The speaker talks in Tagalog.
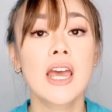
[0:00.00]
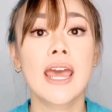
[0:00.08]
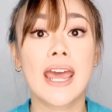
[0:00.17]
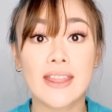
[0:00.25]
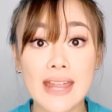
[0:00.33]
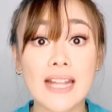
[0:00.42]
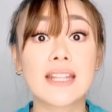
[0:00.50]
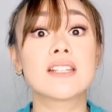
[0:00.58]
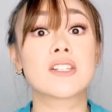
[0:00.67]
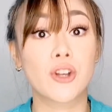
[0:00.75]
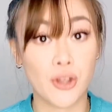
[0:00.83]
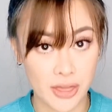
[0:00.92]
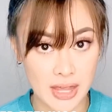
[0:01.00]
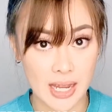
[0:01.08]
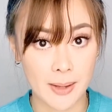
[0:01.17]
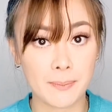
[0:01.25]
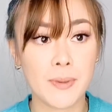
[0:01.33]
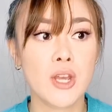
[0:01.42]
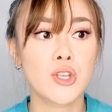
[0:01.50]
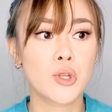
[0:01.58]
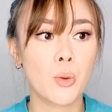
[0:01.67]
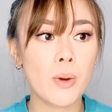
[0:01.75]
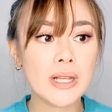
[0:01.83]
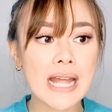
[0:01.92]
And that is a good thing. So
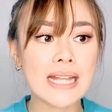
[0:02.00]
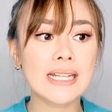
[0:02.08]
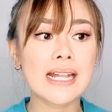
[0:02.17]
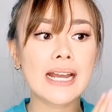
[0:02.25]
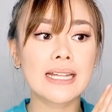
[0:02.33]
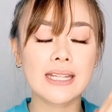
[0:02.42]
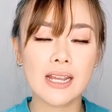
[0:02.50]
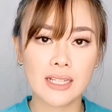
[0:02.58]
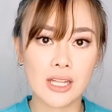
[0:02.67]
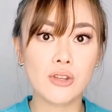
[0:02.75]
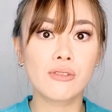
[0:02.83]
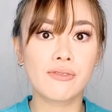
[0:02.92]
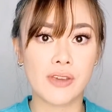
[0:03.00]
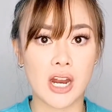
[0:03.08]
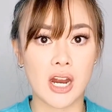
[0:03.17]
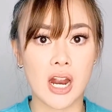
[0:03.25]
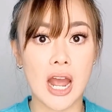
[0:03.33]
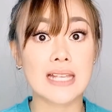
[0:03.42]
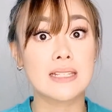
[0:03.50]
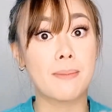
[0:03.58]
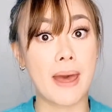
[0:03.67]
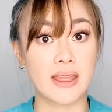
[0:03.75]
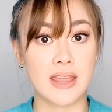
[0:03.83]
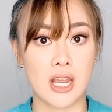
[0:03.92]
wag natin agad tignan yung fear as a
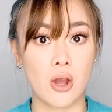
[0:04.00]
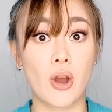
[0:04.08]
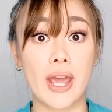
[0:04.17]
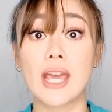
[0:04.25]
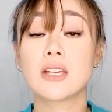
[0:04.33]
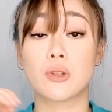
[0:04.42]
bad thing, okay?